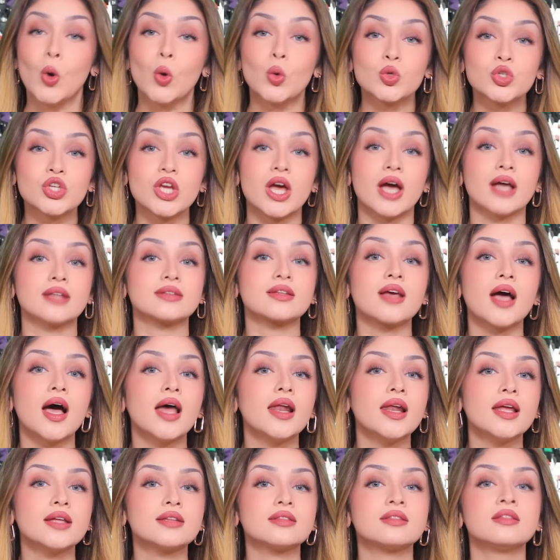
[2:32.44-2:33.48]
وشهد
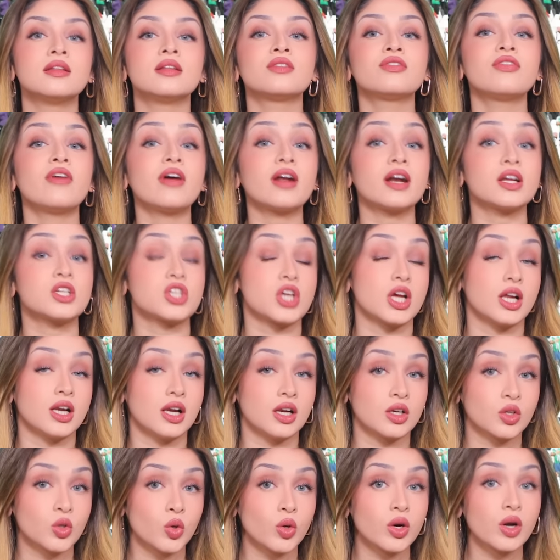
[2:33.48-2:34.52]
قالت نتفرج
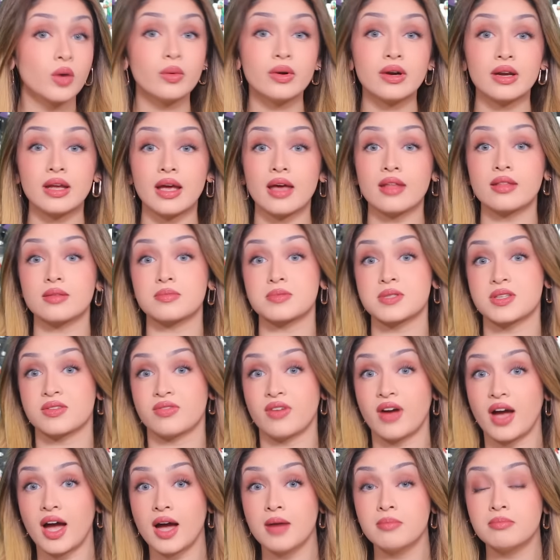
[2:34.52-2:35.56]
على الكرة والرياضة
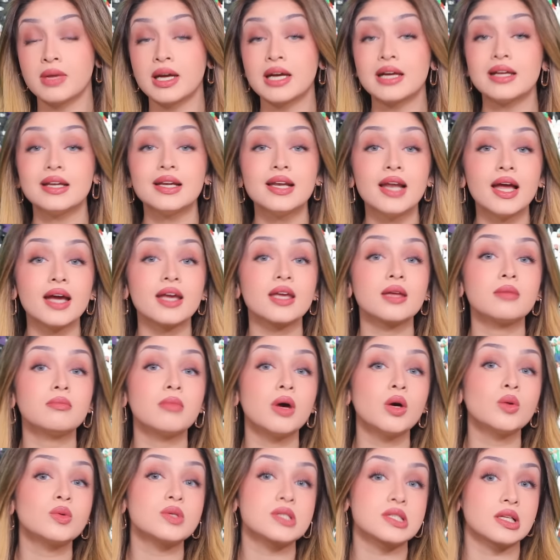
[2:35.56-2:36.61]
بصفة عامة لكن
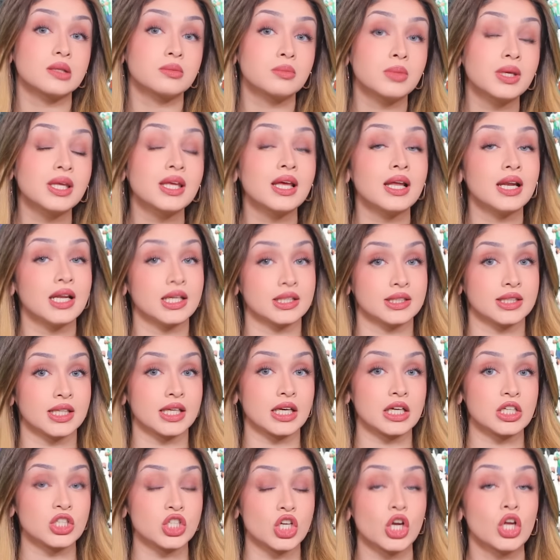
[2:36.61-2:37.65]
ما وصلت بيا
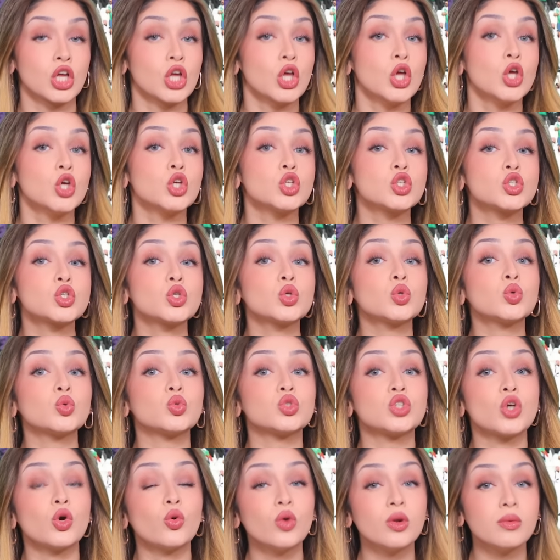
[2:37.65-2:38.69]
لهالدرجة شنو
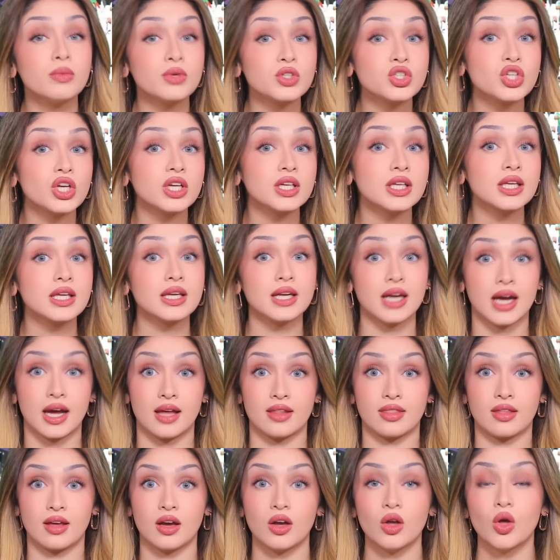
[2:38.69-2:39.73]
جو المجانين
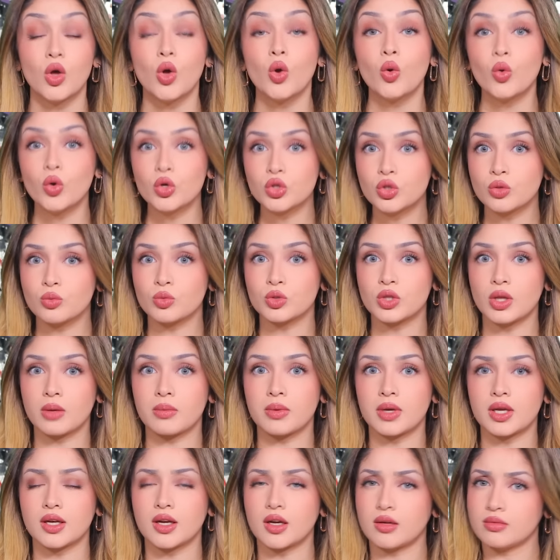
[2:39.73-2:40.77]
هذا وانتم
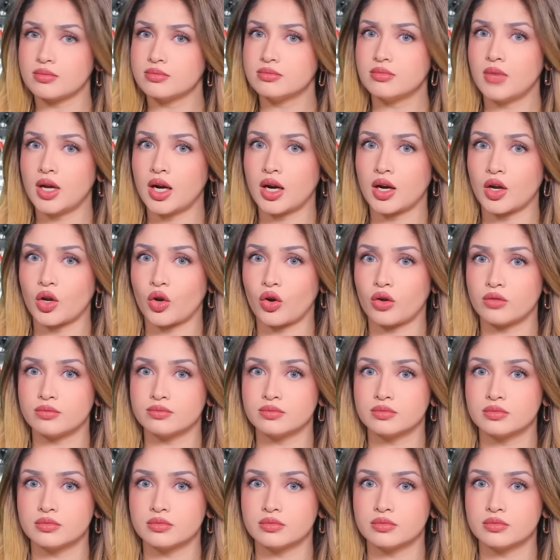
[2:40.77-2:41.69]
متابعينا ما رأيكم؟